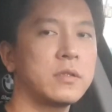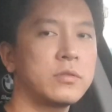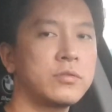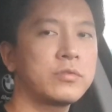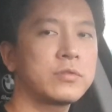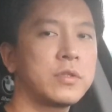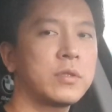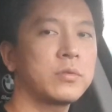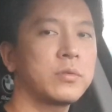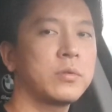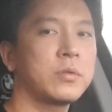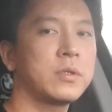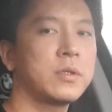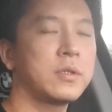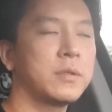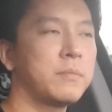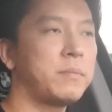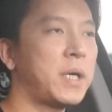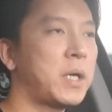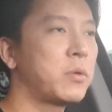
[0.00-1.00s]

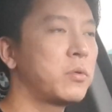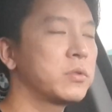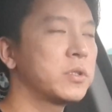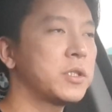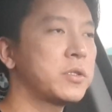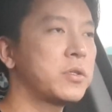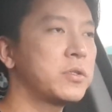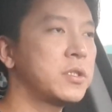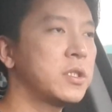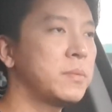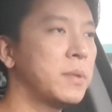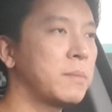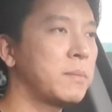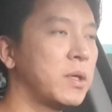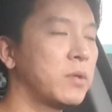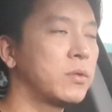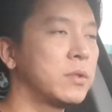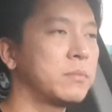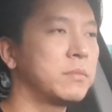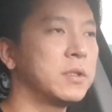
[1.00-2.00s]
충청도는 방공제
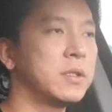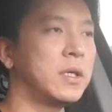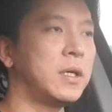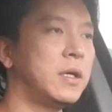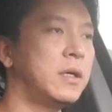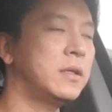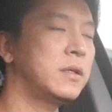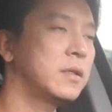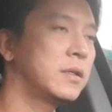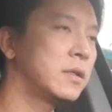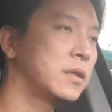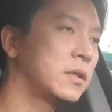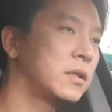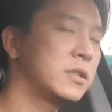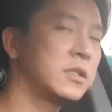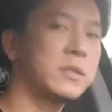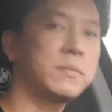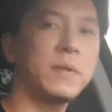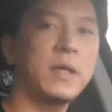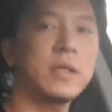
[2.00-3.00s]
1,700만 원입니다.
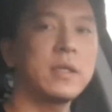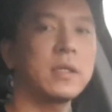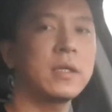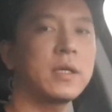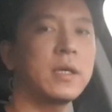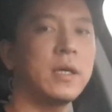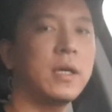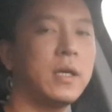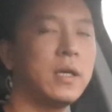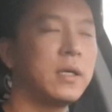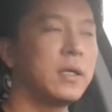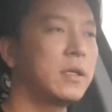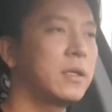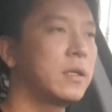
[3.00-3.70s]
지방이니까.